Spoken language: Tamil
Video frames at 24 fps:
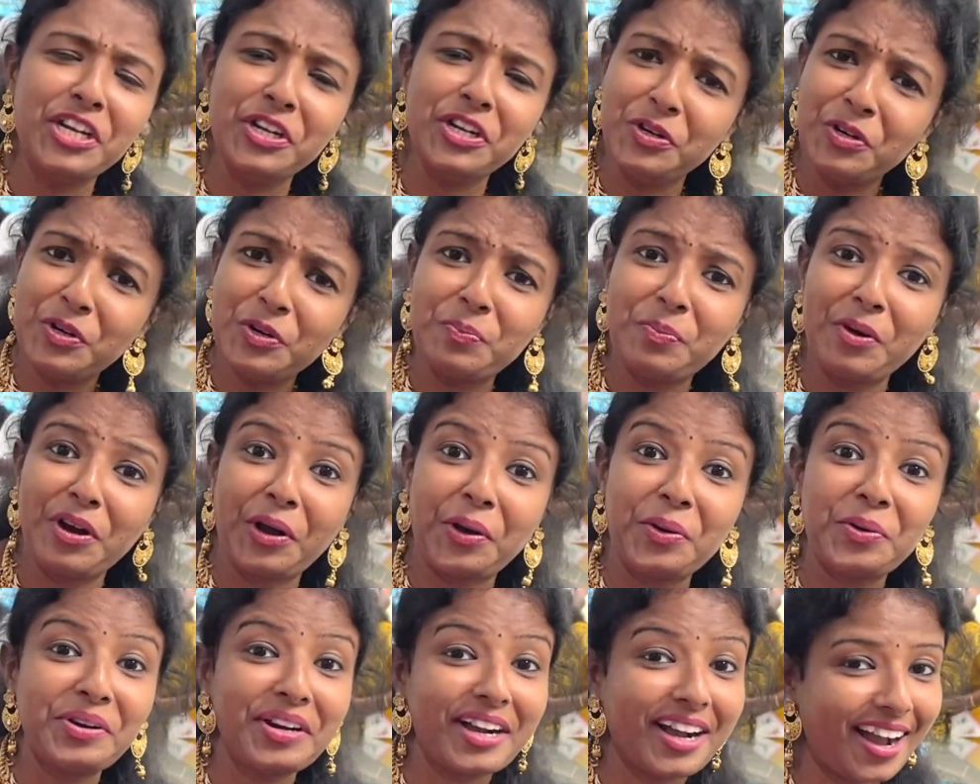இன்னொரு
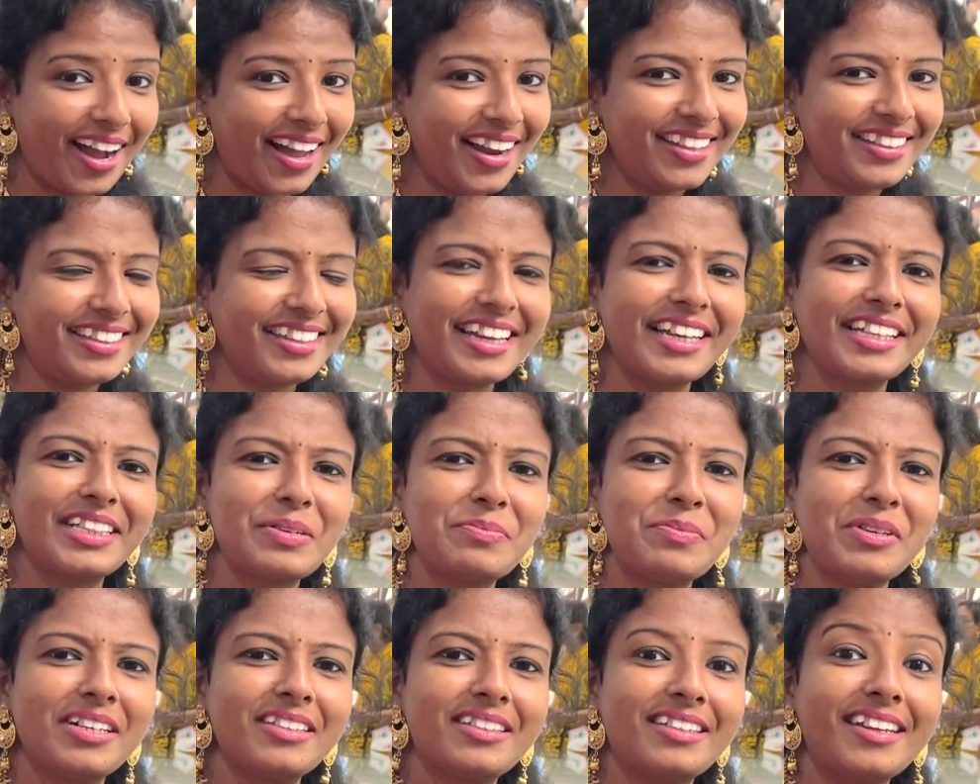பக்கம் காலத்துக்கு
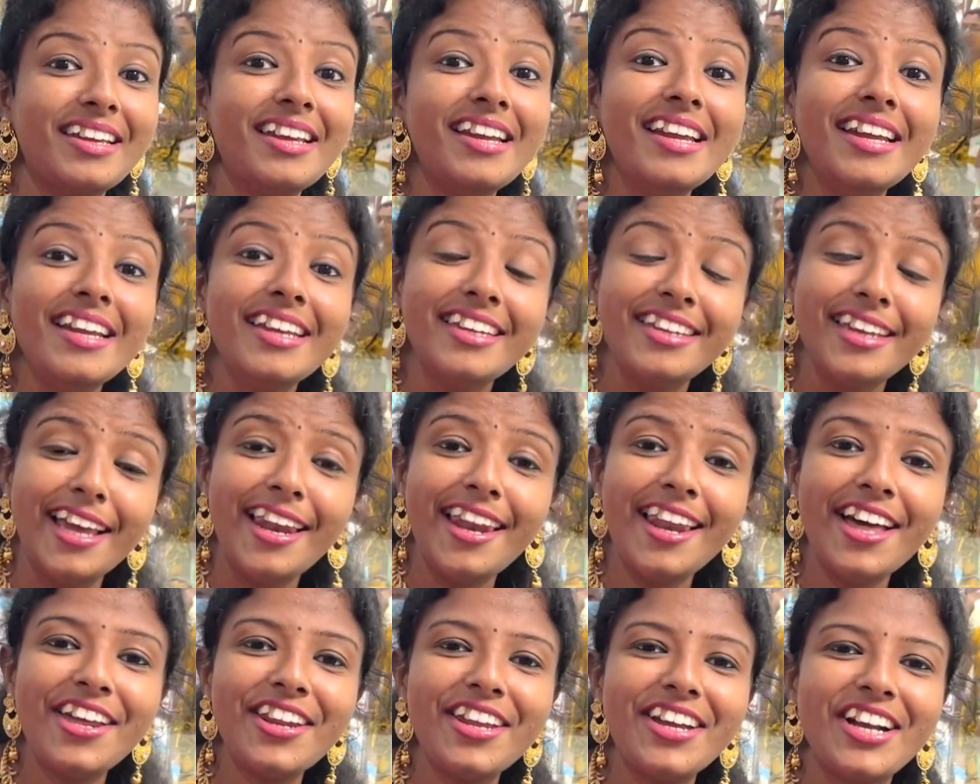ஏற்ற மாதிரி
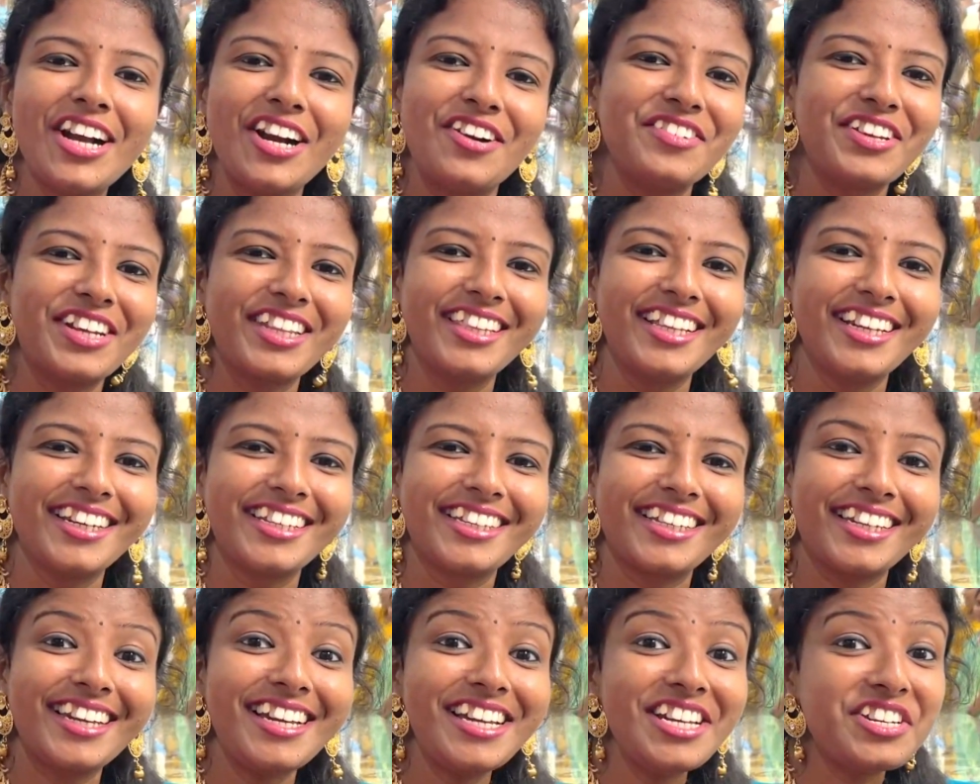எல்லாரையும் கவர்ந்து
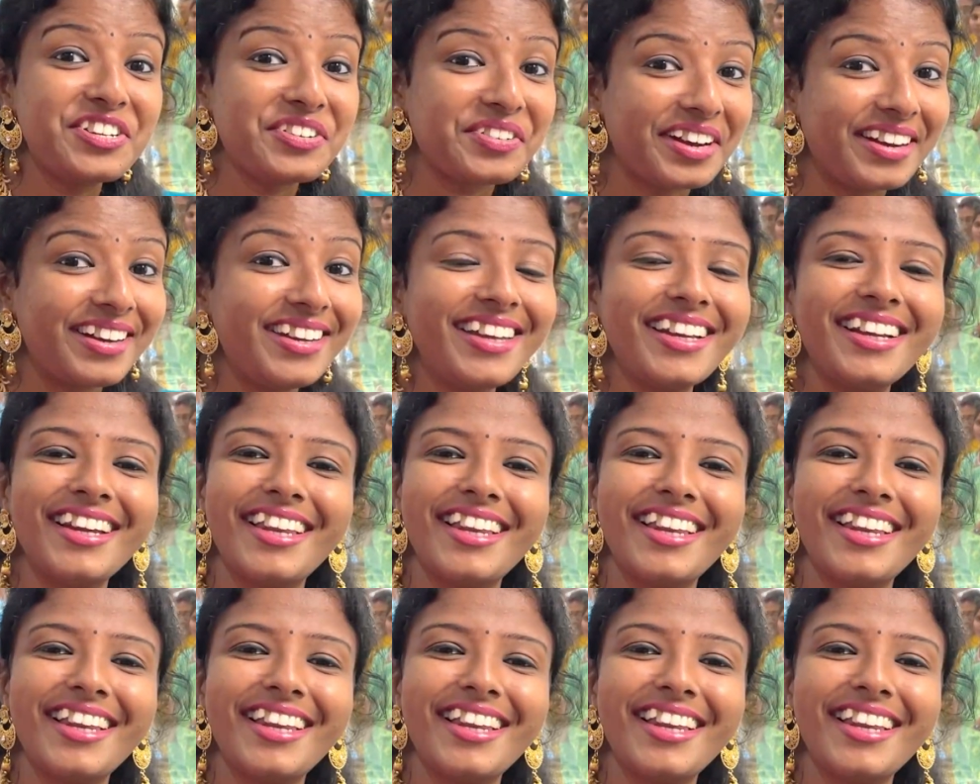இருக்கிற ட்ரெண்டி